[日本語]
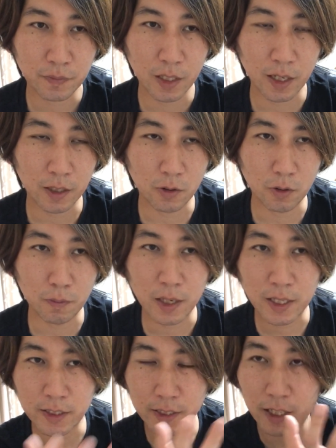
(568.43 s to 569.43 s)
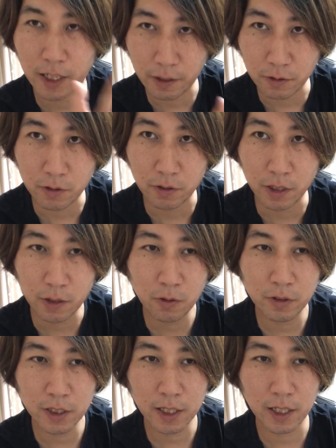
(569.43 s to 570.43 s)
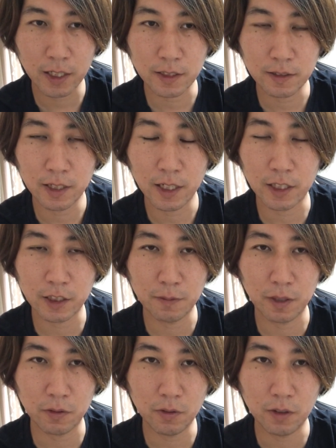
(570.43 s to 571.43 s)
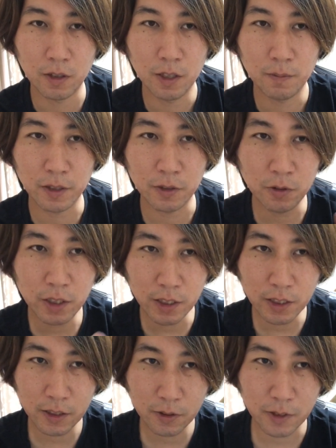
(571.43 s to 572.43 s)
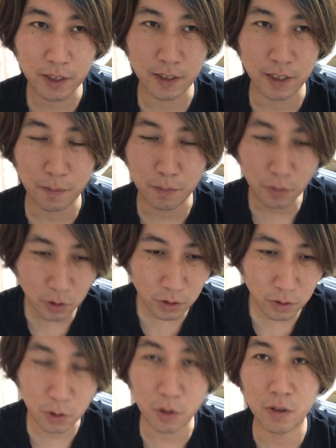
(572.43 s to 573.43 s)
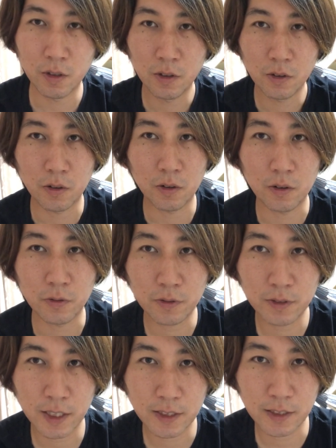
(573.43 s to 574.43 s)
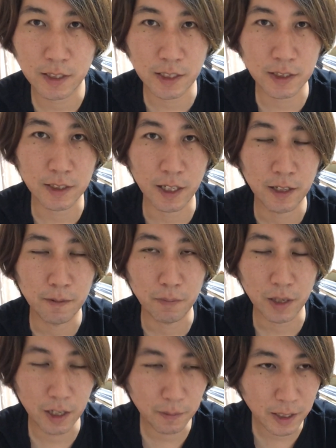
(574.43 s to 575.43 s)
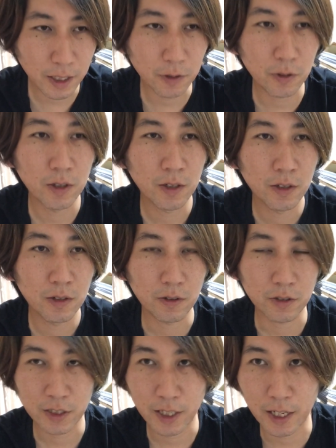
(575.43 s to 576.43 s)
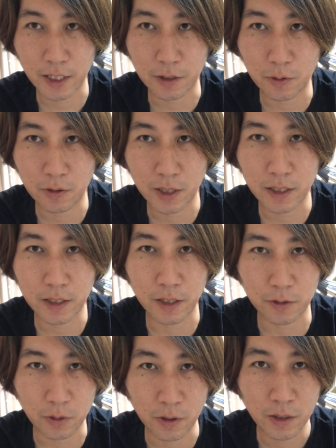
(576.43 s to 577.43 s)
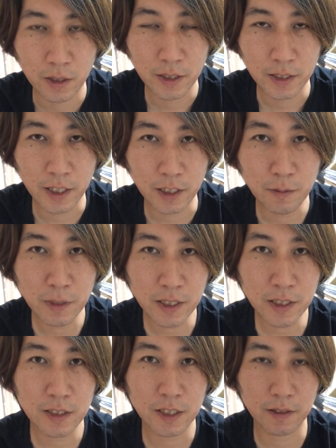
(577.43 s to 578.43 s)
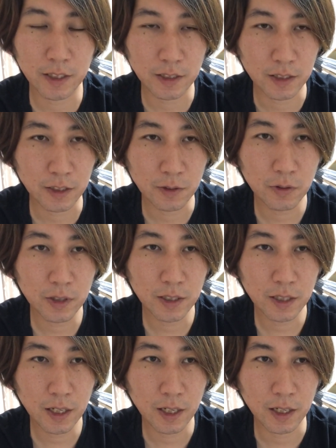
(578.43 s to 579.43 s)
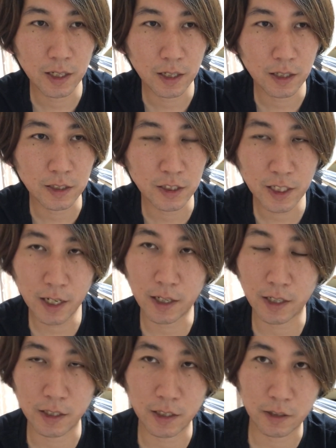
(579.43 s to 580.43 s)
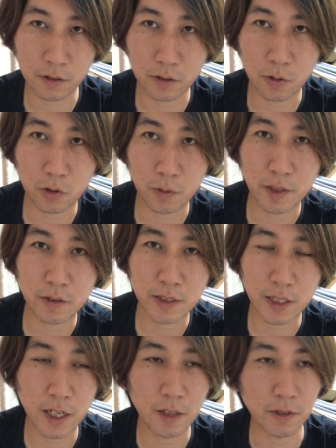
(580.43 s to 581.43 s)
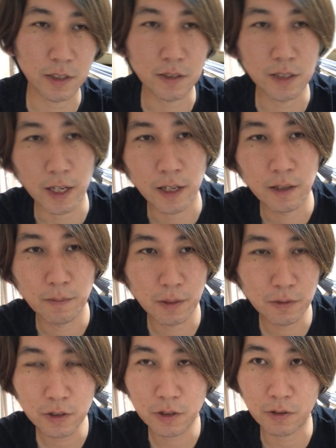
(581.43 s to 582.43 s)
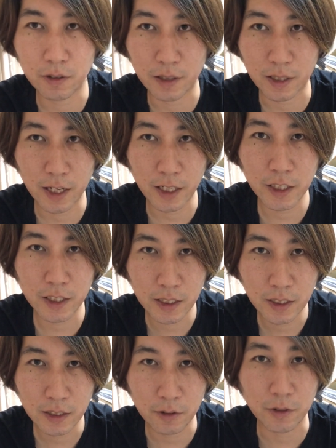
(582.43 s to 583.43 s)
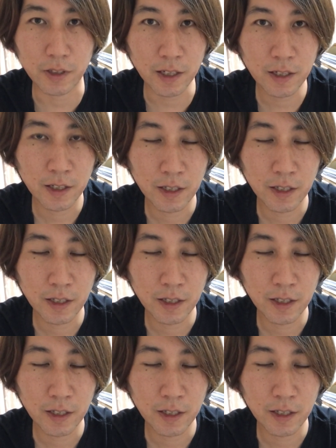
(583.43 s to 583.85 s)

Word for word: あの任せられるというねこういう社会が作られてしまうと、まあ、より一層ですねもっと複雑なですねバラバラの社会にこうなっていくと。で今現在はですねそういった自我から出てくる言葉の世界をですね、まあ、仏教では「ガキ」というね